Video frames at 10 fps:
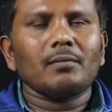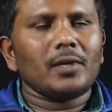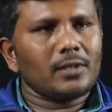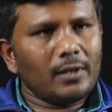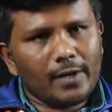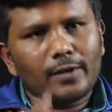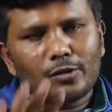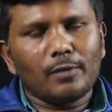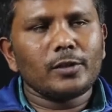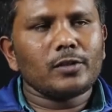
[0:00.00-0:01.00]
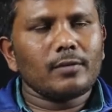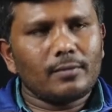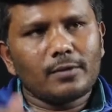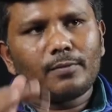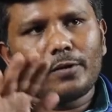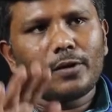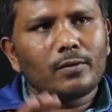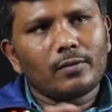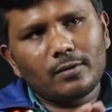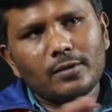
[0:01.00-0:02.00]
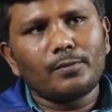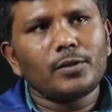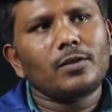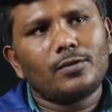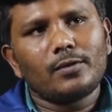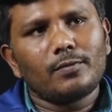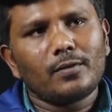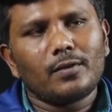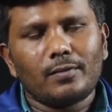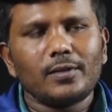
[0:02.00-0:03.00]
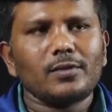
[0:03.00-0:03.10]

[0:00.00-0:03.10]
పెన్షన్ రాలేదు చూపిస్తున్నాను చెప్పారు చేపిస్తున్నాను చెప్పినారు